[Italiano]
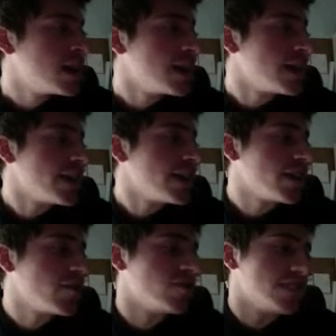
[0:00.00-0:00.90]

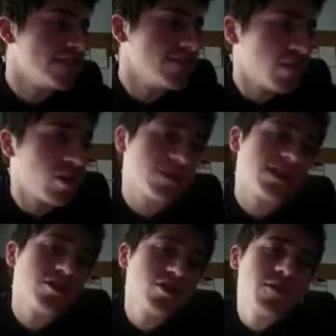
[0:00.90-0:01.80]
eh, così, però
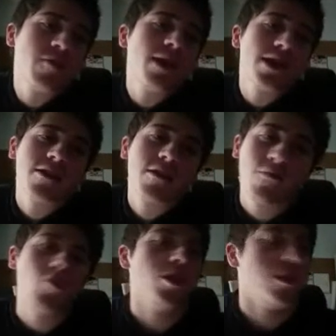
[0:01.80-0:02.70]
intanto a me pagano, a
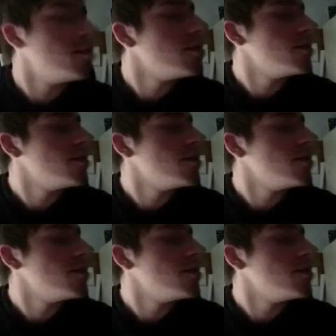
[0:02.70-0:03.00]
voi no.